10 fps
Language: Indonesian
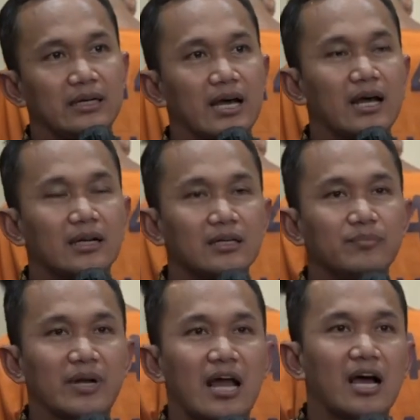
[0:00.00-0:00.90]

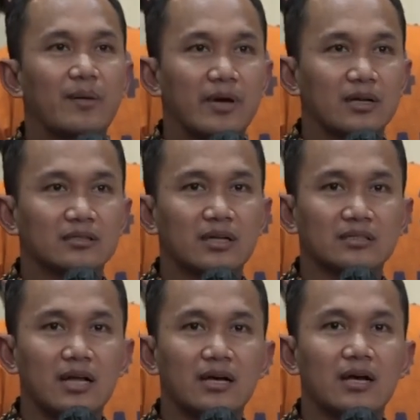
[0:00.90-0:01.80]
Dari penangkapan
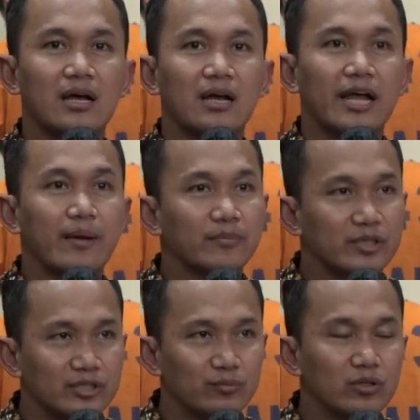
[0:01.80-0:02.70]
tersangka M
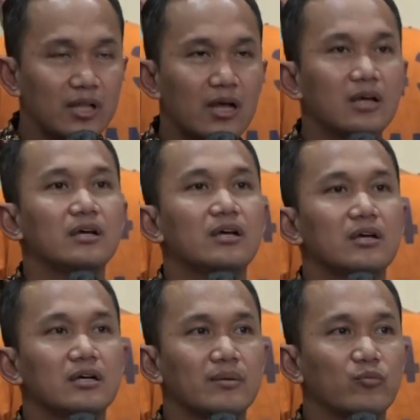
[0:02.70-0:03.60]
tersebutlah
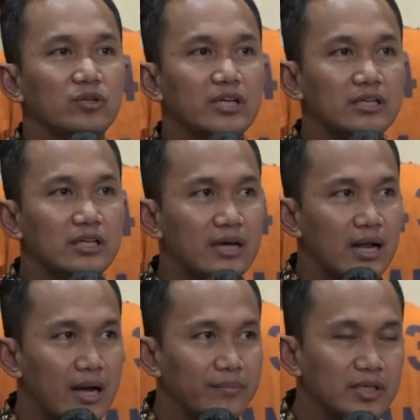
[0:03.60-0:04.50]
kemudian
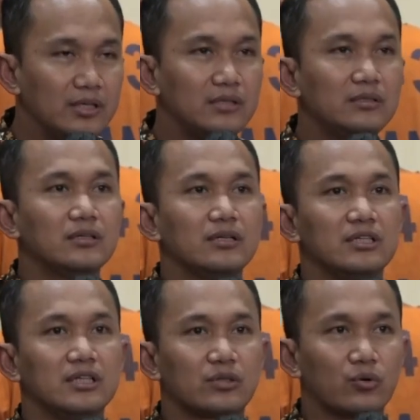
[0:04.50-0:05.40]
didalami,
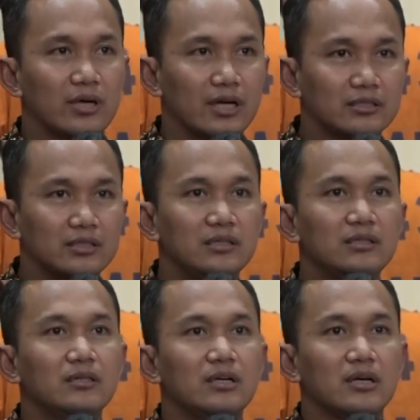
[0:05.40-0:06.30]

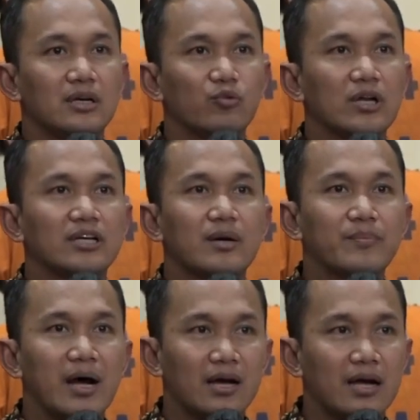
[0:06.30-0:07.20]
diinterogasi, kemudian
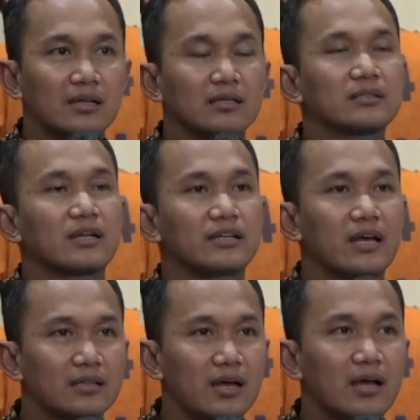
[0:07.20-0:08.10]
dikembangkan
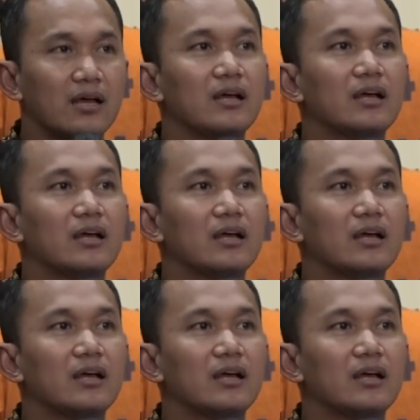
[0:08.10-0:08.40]
ternyata